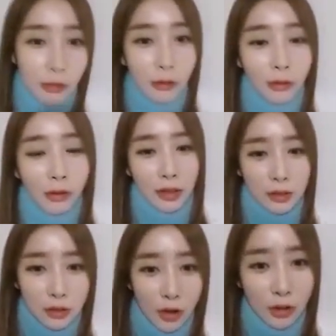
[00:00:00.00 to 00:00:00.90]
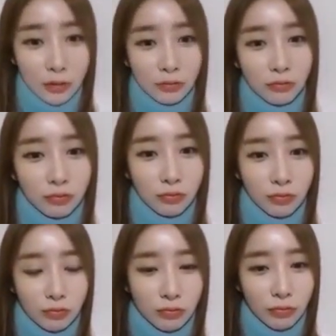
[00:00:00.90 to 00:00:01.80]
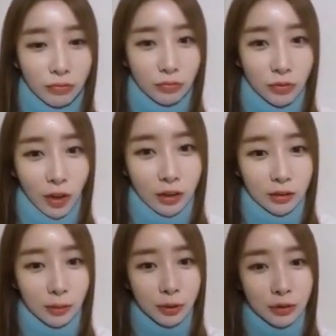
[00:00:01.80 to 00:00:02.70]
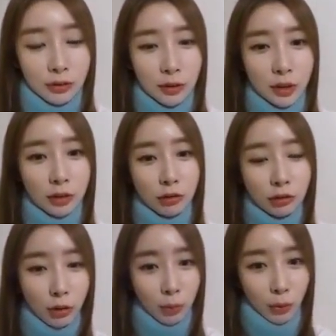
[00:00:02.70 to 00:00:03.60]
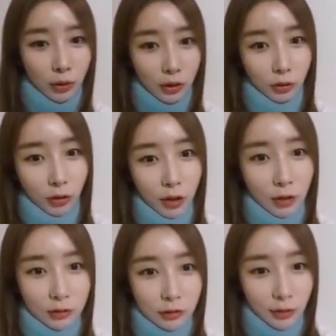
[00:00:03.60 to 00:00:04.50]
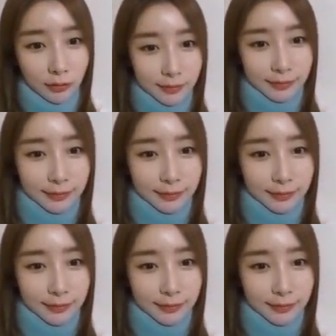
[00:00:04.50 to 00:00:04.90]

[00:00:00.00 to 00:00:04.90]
그런 거겠죠? 다음은 지구 정복 이런 거 하라고요?